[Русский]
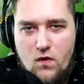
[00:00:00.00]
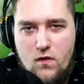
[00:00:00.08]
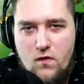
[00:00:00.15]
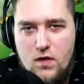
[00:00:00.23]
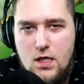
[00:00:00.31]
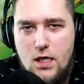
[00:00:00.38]

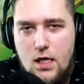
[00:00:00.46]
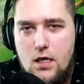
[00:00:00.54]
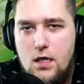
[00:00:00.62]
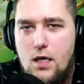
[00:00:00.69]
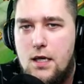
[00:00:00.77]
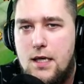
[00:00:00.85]
или,
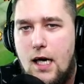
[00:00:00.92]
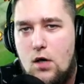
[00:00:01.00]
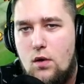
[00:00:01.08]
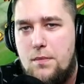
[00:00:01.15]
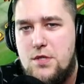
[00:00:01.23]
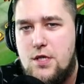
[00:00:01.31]
или
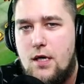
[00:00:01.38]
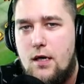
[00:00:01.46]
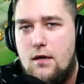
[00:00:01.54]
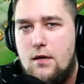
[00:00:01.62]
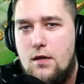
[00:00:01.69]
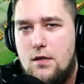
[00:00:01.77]

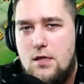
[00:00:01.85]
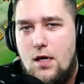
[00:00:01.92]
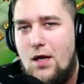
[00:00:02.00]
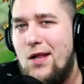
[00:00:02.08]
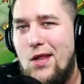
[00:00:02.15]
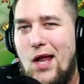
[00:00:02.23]
коробочка
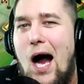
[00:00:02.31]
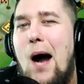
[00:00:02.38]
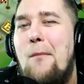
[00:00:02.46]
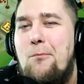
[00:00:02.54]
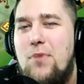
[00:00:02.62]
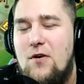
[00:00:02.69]

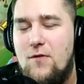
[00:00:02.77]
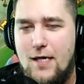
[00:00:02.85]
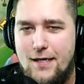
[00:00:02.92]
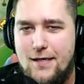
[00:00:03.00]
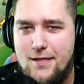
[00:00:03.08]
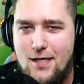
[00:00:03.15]

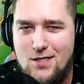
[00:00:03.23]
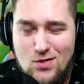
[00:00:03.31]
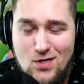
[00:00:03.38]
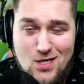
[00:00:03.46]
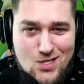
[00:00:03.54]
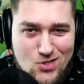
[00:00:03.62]
ламповая,
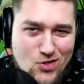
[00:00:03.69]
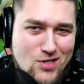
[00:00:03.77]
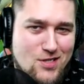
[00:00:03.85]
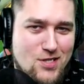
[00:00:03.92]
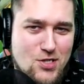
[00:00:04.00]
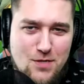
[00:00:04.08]
которая
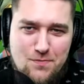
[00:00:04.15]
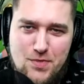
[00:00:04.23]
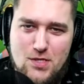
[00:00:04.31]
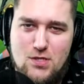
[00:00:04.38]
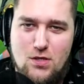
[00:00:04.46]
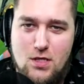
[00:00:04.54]
стоит
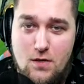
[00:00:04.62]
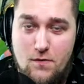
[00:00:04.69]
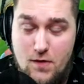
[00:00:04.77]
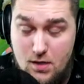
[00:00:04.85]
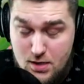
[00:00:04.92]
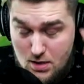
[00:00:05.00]
1500
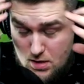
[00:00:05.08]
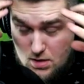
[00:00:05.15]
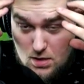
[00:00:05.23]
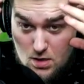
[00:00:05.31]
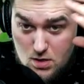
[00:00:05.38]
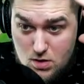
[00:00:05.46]
евро. Это,
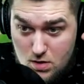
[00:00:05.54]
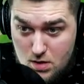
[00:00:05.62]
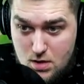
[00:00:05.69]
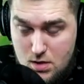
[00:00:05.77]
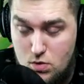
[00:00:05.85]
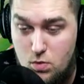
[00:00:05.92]
это, это
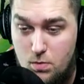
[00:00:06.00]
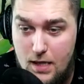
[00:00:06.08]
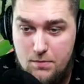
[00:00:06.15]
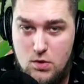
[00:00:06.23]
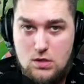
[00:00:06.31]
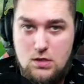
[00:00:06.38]
с
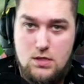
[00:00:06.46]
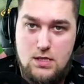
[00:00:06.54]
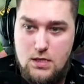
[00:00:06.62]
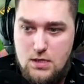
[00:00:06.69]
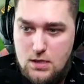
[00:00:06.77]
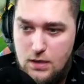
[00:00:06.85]
ума можно
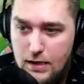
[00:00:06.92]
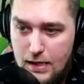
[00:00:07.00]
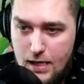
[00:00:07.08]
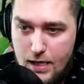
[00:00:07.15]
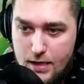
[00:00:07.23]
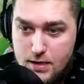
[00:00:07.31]
сойти.
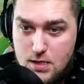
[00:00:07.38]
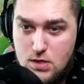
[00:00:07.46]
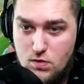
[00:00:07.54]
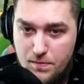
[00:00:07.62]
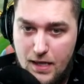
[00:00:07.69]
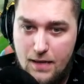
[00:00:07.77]
Это
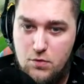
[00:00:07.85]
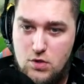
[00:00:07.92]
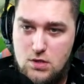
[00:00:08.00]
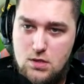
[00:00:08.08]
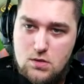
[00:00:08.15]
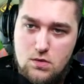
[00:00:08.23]
с ума
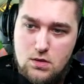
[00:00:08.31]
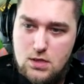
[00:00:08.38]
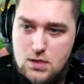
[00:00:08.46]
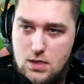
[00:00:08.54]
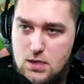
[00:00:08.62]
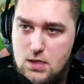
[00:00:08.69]
можно
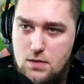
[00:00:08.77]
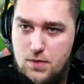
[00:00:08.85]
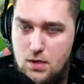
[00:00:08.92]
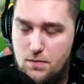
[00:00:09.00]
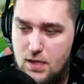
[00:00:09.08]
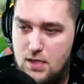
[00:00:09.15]
сойти,
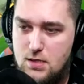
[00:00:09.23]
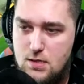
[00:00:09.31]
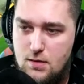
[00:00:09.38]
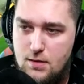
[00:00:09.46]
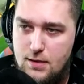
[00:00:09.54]
понимаете?